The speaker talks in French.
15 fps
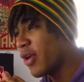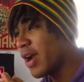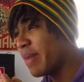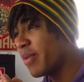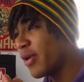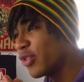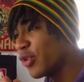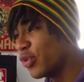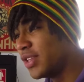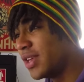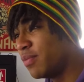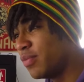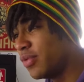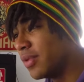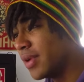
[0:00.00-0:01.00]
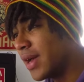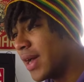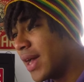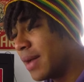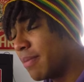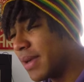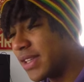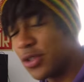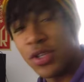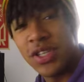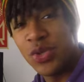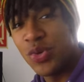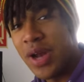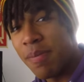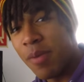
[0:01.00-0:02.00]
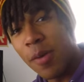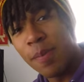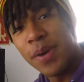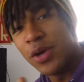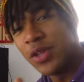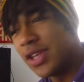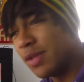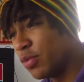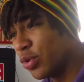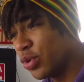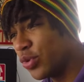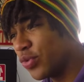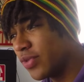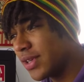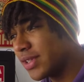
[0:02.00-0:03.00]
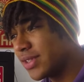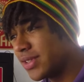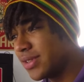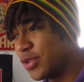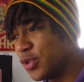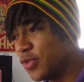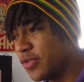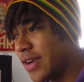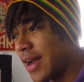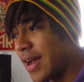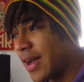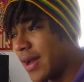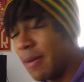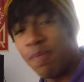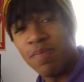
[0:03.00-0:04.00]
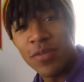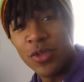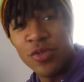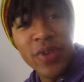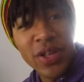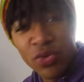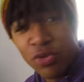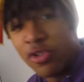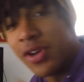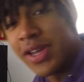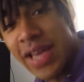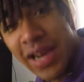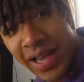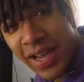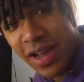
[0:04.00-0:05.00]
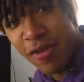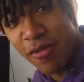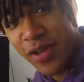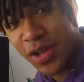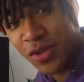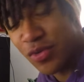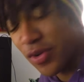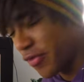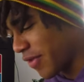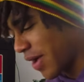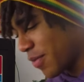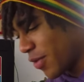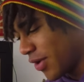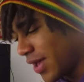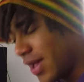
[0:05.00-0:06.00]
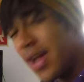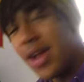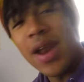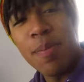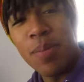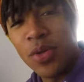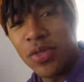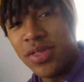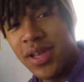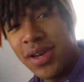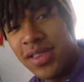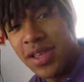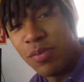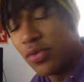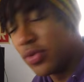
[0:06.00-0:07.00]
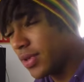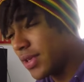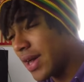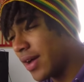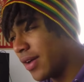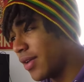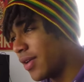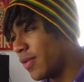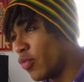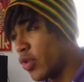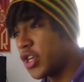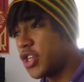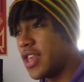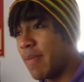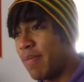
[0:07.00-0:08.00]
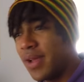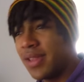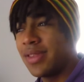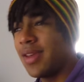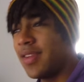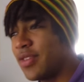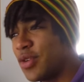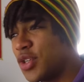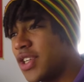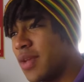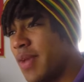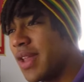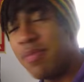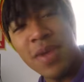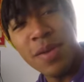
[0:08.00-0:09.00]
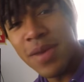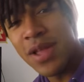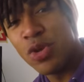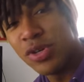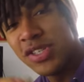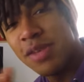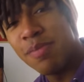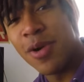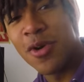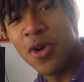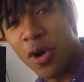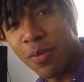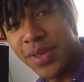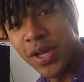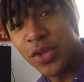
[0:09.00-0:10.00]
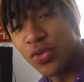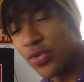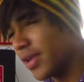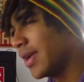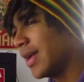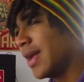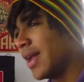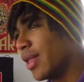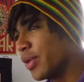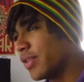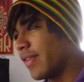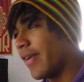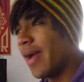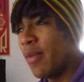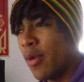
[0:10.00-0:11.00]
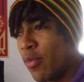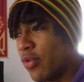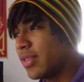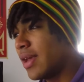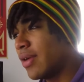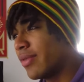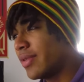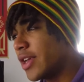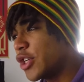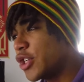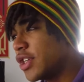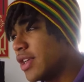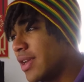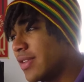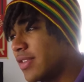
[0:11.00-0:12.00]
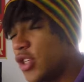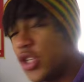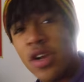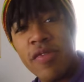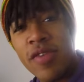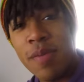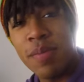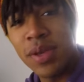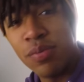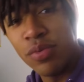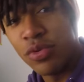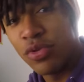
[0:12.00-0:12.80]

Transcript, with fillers: l'apprendre au début parce que si tu l'apprends pas au début, tu vois, tu vas, tu vas tout le temps galérer à le faire, tu vois. Faut vraiment la prendre dès le début, car euh, moi, il y a plein de tricks que je sais mettre, mais le manual, c'est pas encore bien, tu vois. Donc c'est vraiment mon talon d'Achille, et si je l'avais appris plus